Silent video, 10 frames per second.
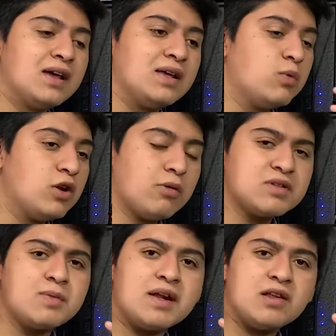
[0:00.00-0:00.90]
Y bueno,
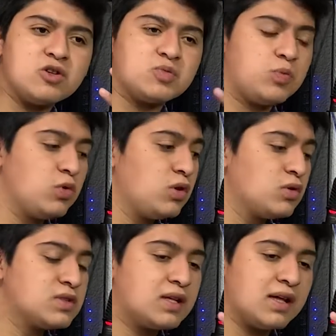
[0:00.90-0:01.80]
vamos a hablar de los
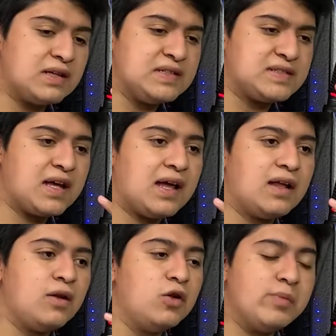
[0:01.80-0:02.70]
puntos que
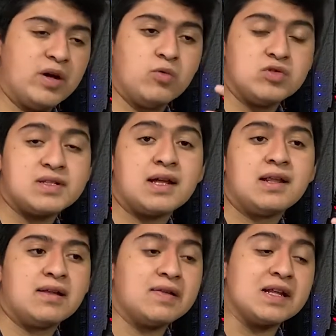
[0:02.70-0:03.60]
quizá no me
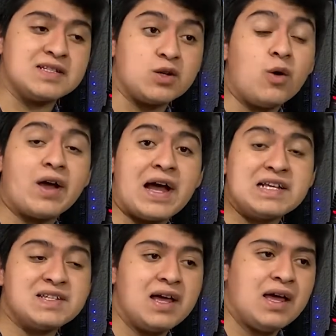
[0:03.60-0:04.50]
gustan del
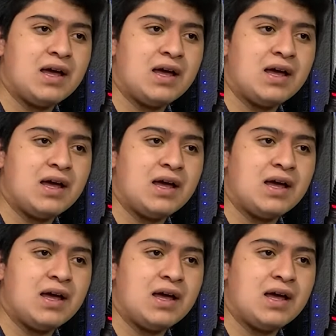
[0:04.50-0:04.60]
SoloCast.